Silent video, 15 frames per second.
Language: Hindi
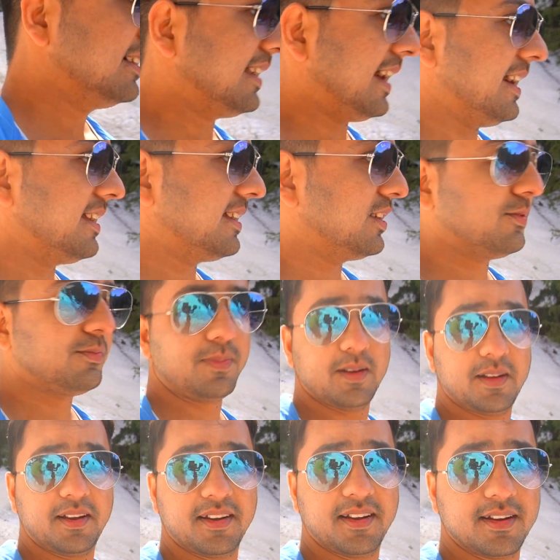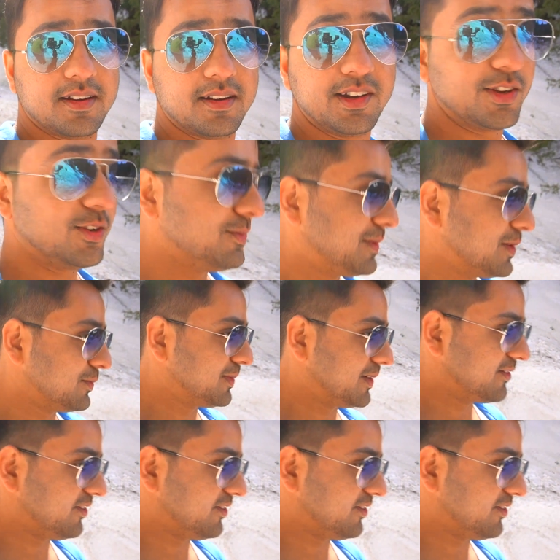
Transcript: टायर के ऊपर ट्यूब के ऊपर